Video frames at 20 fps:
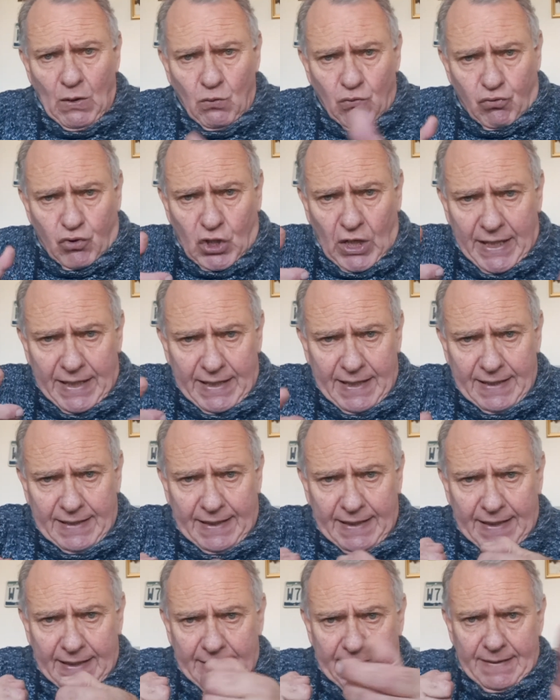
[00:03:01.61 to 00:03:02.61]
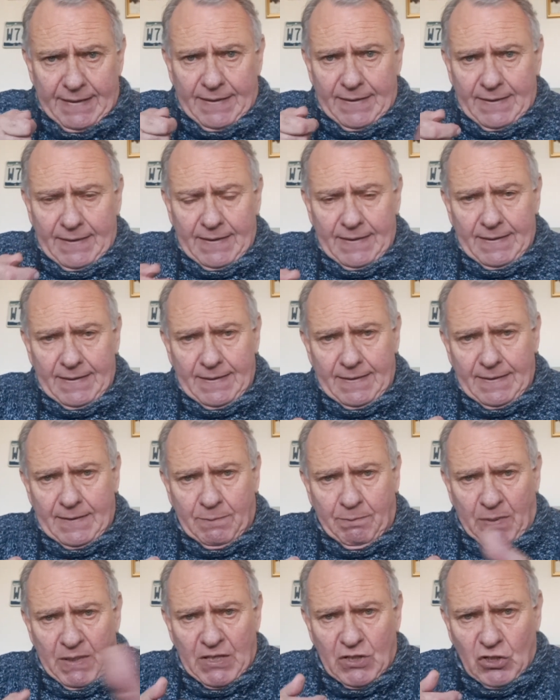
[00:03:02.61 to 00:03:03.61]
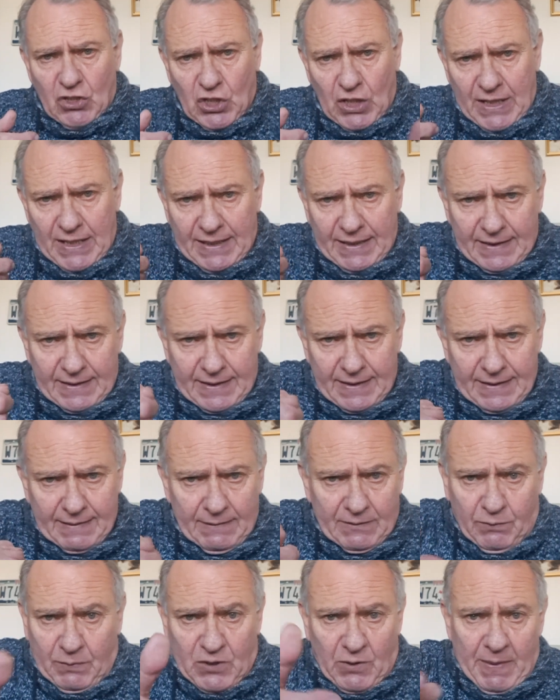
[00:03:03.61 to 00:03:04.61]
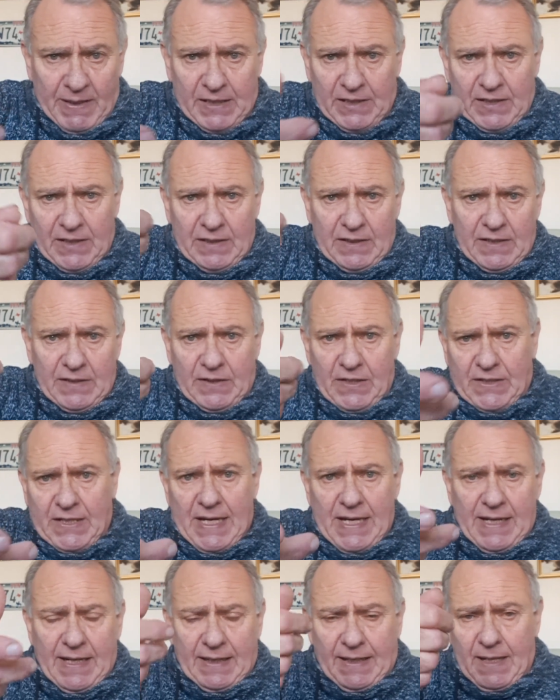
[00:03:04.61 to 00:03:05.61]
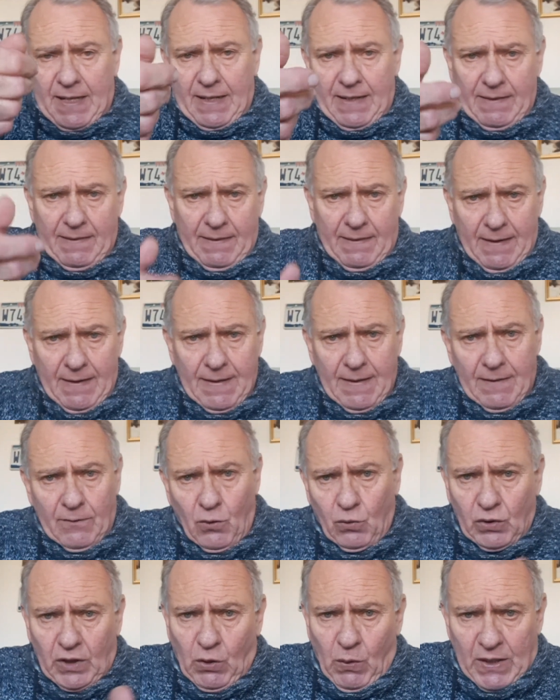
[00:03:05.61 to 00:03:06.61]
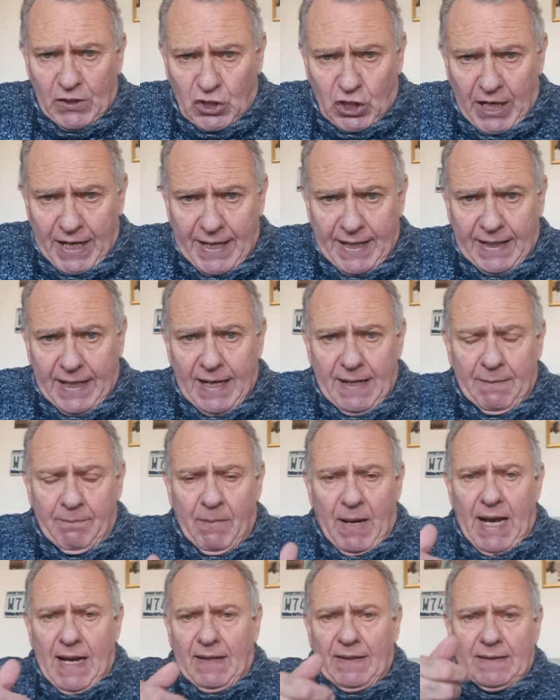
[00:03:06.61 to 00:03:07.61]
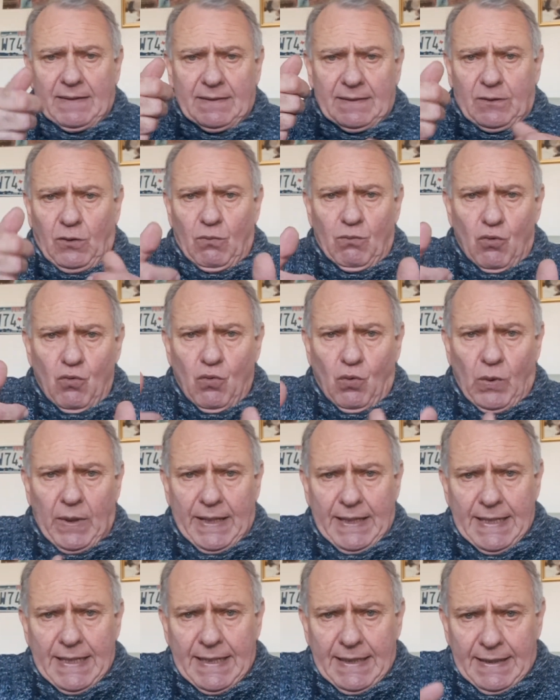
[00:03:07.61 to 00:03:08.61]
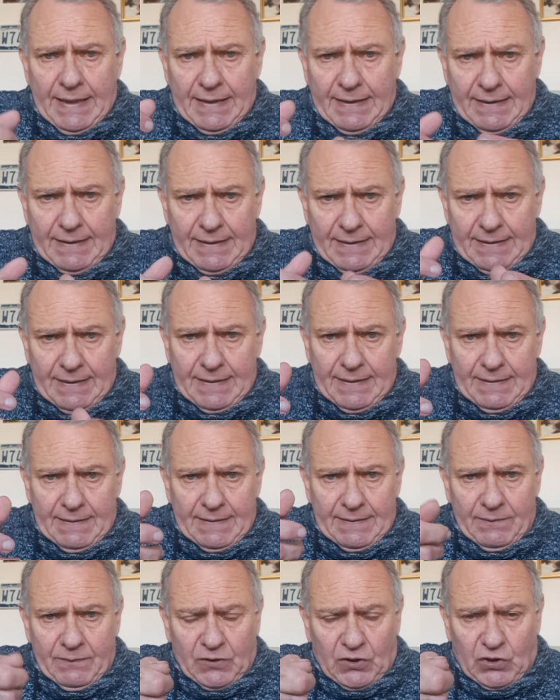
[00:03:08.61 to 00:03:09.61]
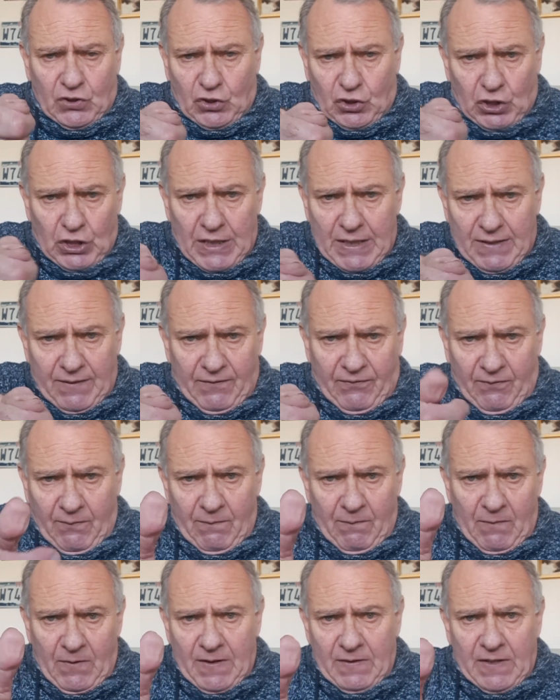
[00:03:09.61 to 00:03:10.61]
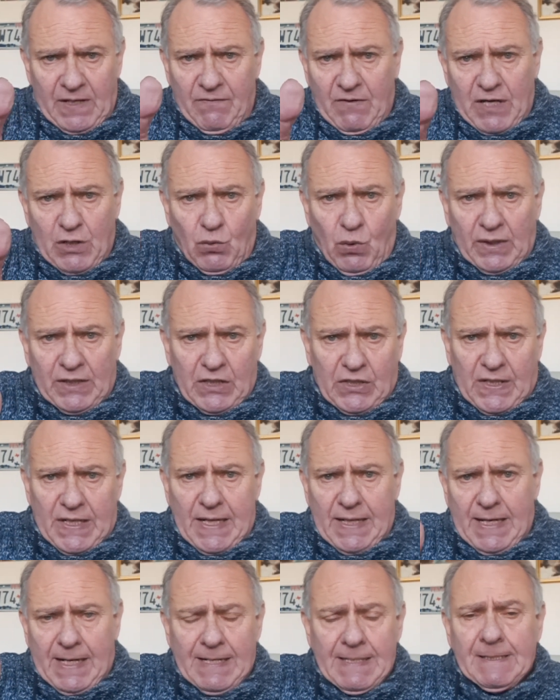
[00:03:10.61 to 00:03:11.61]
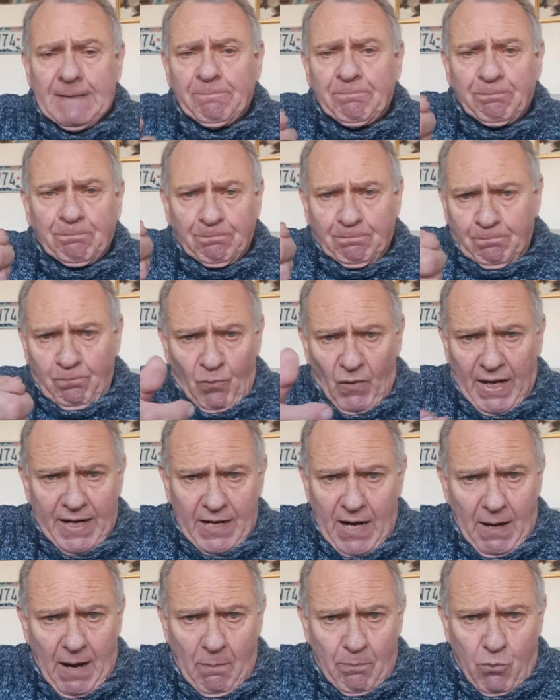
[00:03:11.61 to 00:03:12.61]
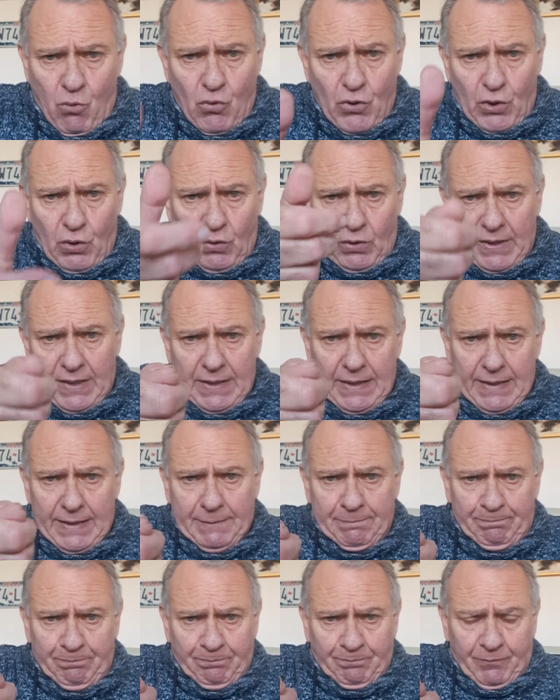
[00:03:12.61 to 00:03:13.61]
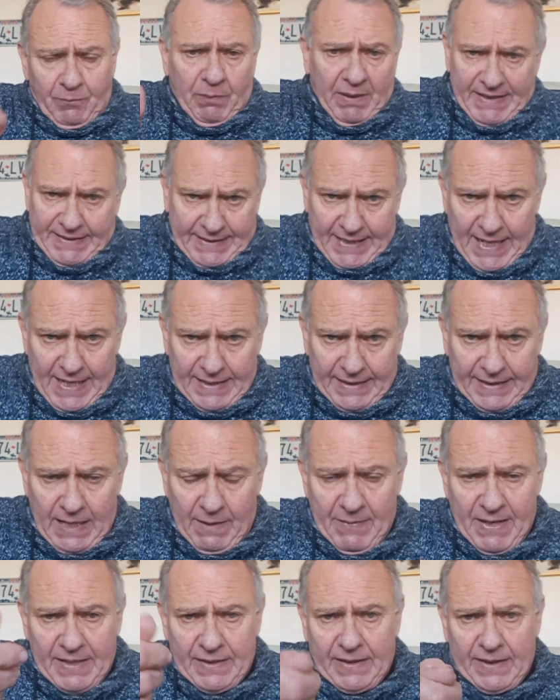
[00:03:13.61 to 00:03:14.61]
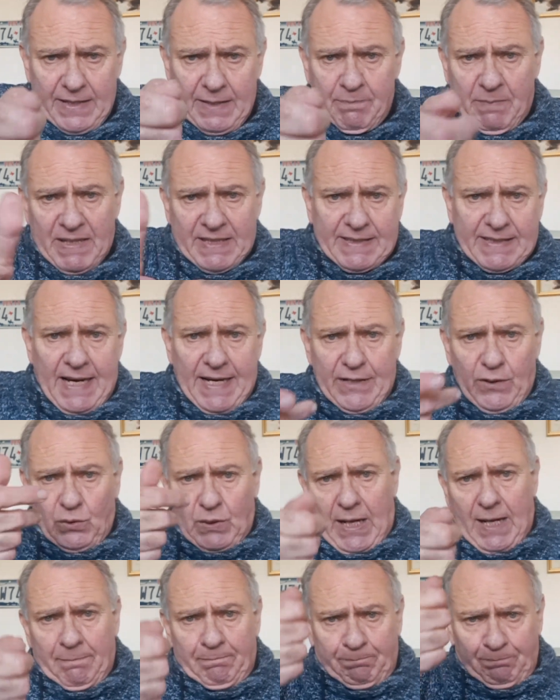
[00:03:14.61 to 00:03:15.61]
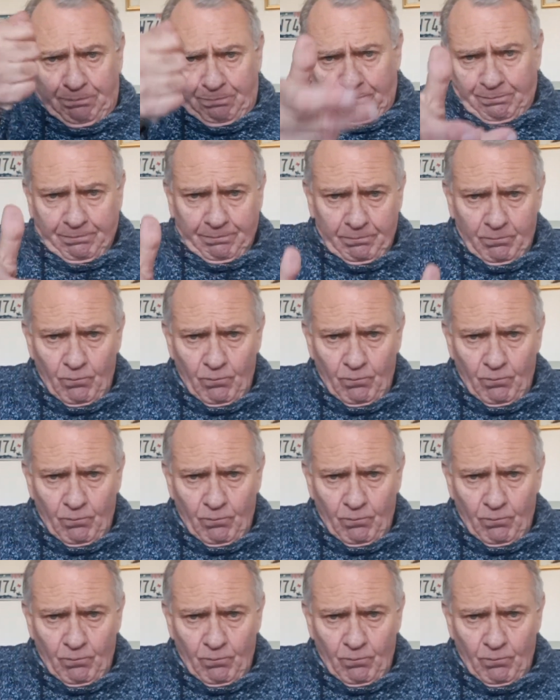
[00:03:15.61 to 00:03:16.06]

luce che eh, spinge, specialmente di, di, di sera, che eh, non dico acceca, ma eh, comunque eh, ci individua di sera ed è buio il pestrale, chiaramente il bersaglio da